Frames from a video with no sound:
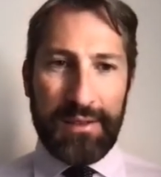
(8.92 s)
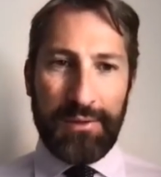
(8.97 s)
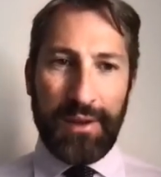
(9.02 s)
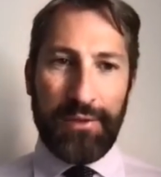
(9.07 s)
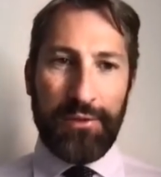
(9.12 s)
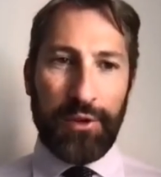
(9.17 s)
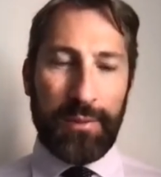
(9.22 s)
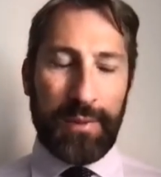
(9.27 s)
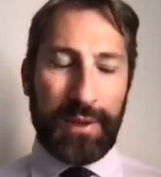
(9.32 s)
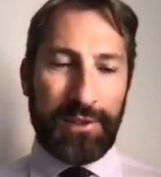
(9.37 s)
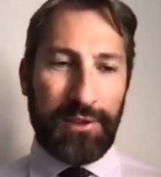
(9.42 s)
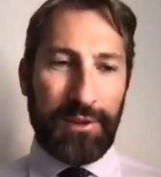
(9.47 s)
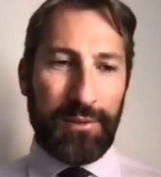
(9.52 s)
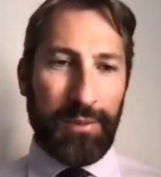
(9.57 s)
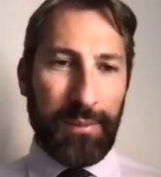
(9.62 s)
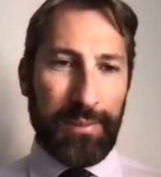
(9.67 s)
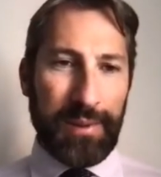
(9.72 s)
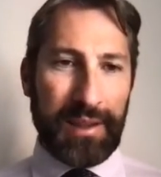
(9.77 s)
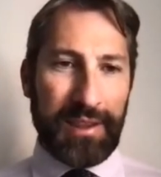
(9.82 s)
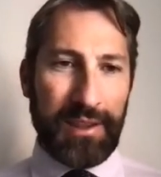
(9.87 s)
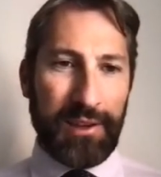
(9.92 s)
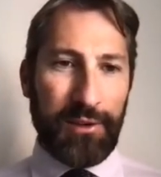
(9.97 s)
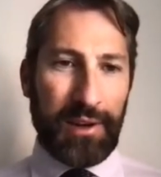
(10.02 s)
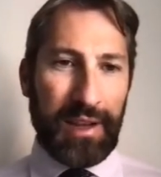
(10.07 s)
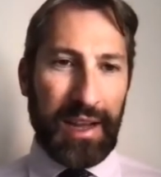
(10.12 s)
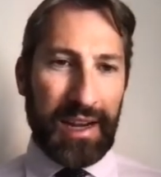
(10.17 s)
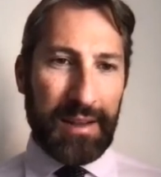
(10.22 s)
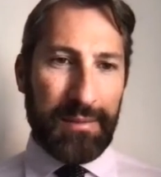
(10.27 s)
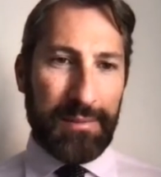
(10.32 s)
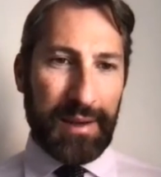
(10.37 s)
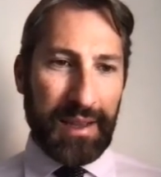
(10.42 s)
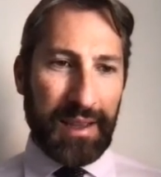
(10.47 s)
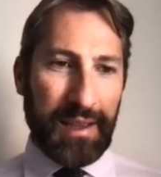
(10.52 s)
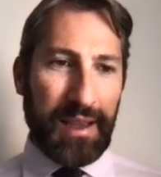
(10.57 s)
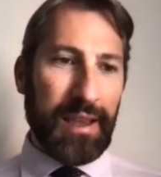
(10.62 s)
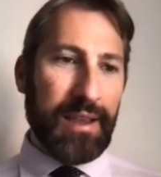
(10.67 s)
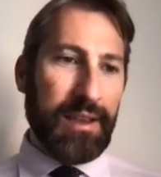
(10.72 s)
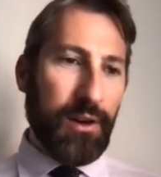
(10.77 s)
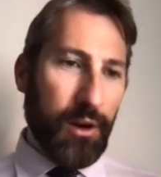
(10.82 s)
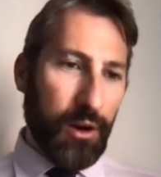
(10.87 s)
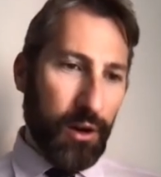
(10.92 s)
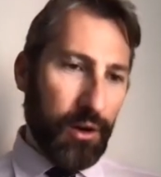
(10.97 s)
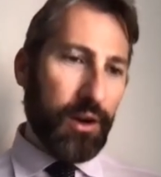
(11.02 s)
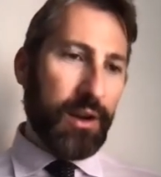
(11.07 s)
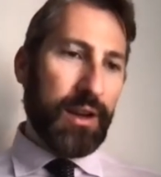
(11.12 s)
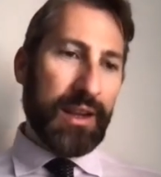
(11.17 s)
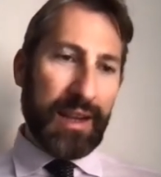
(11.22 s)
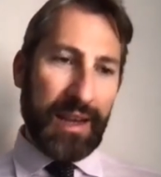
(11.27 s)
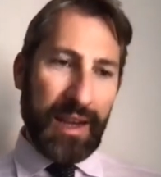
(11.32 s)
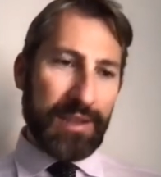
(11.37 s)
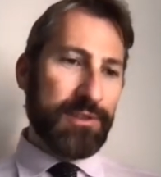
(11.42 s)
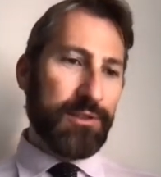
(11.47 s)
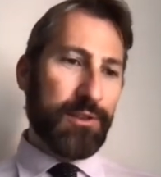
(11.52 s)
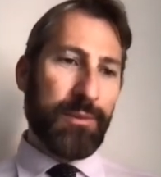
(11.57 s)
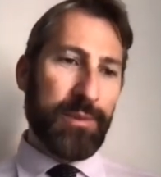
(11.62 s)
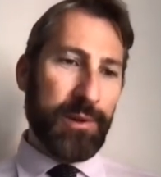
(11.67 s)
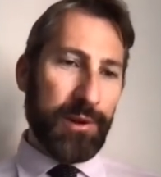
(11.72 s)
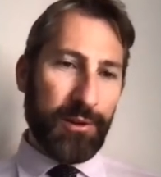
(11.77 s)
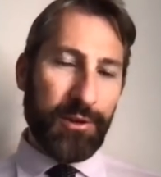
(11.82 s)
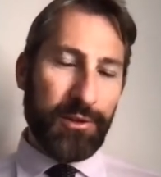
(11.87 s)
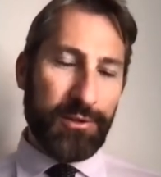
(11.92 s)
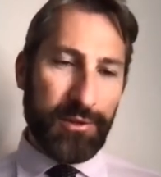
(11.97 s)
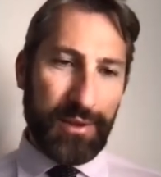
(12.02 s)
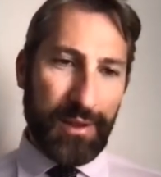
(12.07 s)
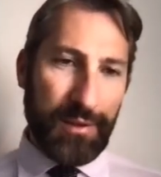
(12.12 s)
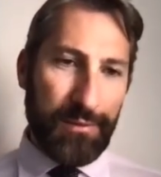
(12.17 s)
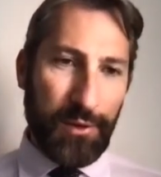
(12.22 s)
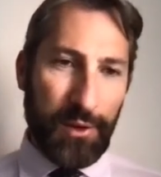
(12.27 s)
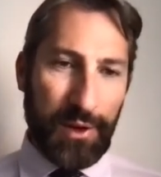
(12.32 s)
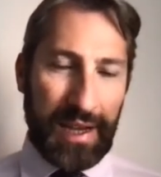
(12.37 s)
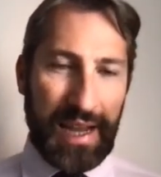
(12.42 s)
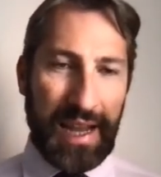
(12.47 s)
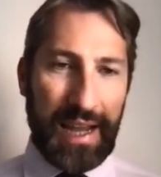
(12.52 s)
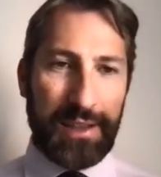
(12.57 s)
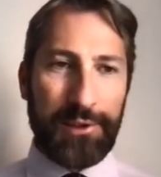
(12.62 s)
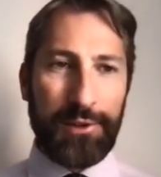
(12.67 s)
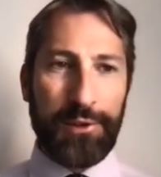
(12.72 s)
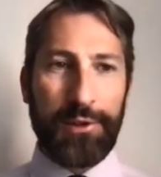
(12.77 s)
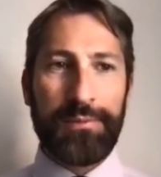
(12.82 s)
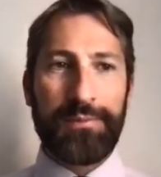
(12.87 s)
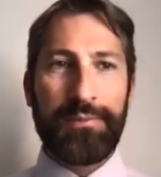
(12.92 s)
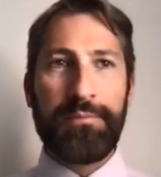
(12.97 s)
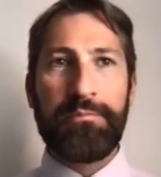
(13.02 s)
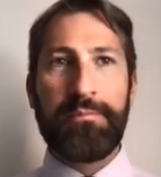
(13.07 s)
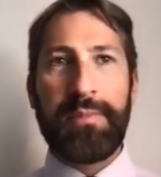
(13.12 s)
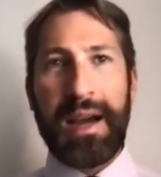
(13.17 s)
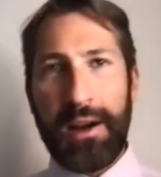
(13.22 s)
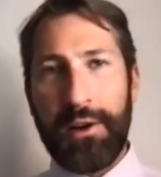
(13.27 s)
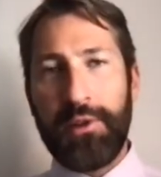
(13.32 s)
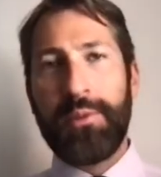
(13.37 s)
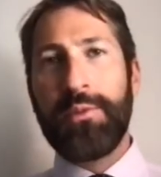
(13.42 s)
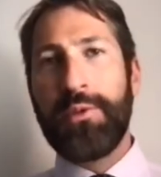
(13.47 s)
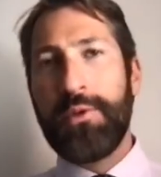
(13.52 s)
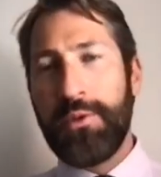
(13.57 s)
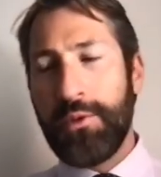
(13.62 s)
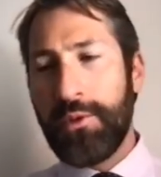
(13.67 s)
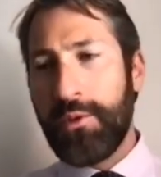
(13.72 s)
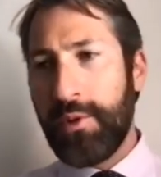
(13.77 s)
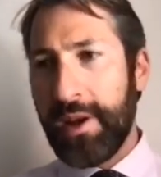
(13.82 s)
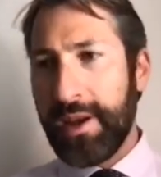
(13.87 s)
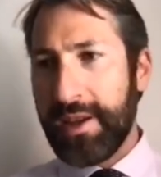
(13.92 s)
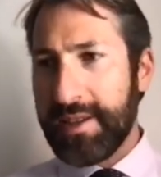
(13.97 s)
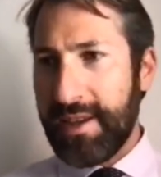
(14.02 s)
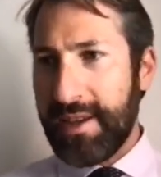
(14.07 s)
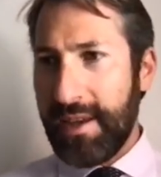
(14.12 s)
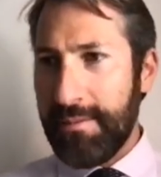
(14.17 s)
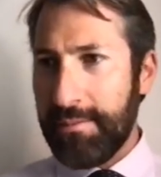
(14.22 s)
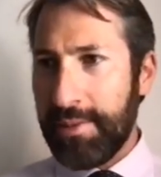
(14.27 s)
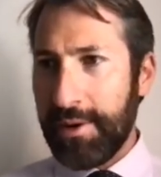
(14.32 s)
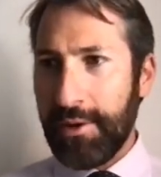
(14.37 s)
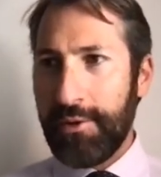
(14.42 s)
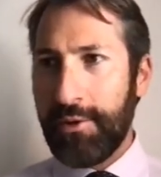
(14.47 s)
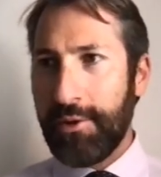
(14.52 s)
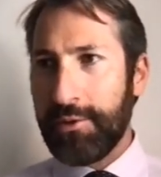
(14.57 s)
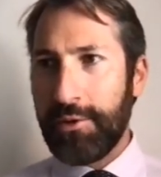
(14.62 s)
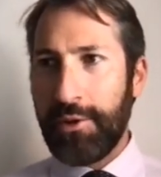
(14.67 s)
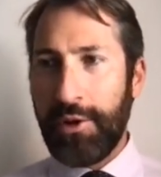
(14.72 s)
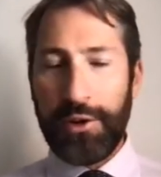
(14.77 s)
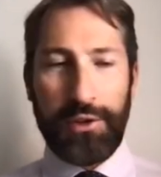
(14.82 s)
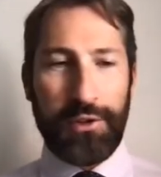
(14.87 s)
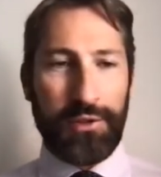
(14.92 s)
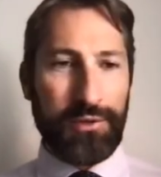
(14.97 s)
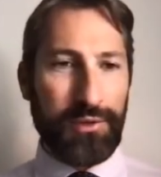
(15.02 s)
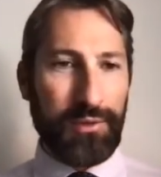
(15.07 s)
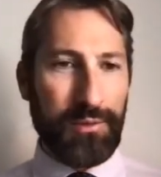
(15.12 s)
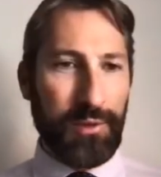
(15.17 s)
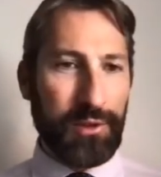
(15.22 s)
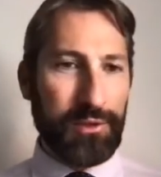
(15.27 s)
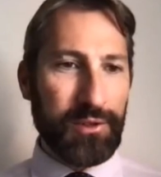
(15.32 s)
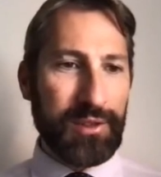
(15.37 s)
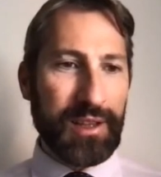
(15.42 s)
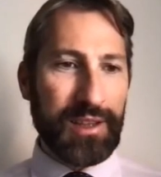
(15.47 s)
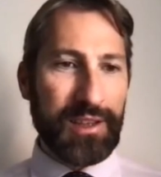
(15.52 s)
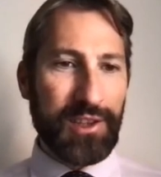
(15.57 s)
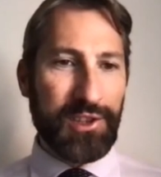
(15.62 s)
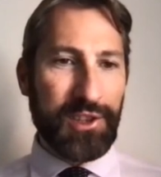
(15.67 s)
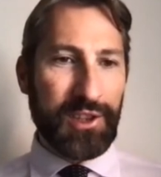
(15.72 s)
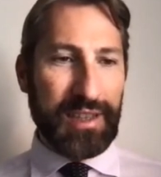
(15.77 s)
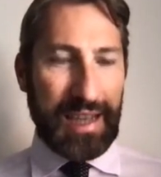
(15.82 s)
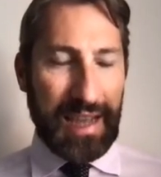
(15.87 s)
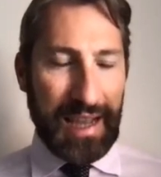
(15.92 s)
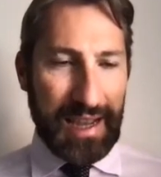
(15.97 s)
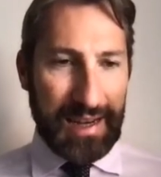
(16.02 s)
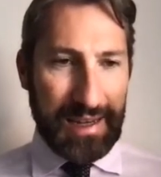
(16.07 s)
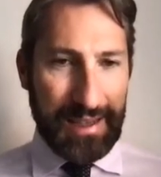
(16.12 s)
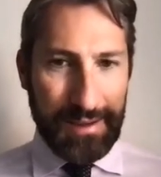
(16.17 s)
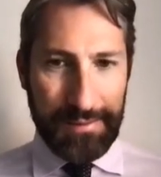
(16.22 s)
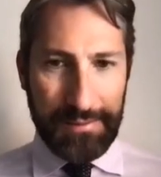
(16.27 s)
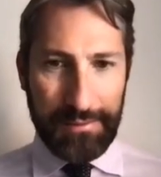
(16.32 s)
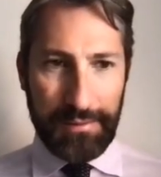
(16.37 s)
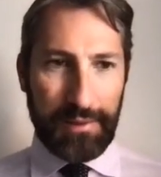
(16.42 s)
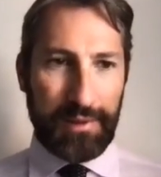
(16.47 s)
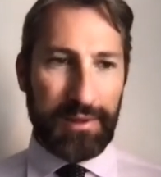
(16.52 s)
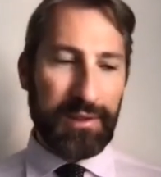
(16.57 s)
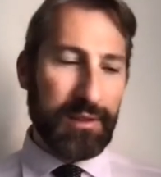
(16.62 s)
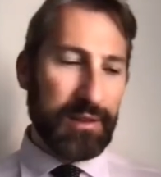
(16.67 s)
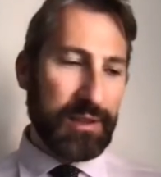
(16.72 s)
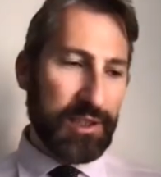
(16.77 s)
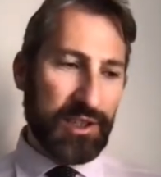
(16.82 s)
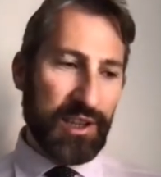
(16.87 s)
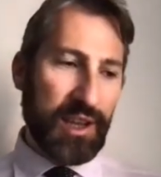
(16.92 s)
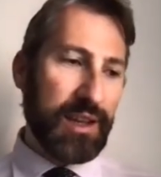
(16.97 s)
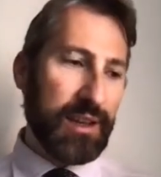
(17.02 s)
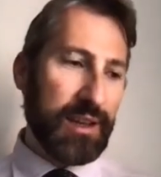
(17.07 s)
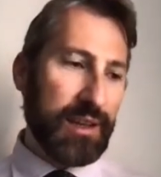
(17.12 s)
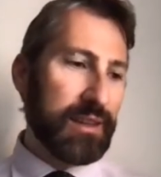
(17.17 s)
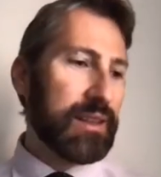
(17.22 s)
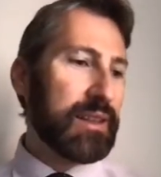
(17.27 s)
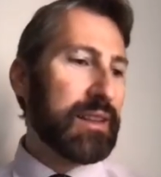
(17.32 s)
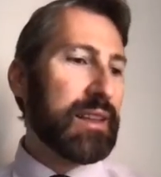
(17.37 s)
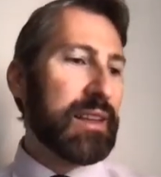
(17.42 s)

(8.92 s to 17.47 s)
una formazione un po' particolare perché ho il classico percorso da avvocato, ma comunque sempre con un occhio sul mondo del digitale, quindi già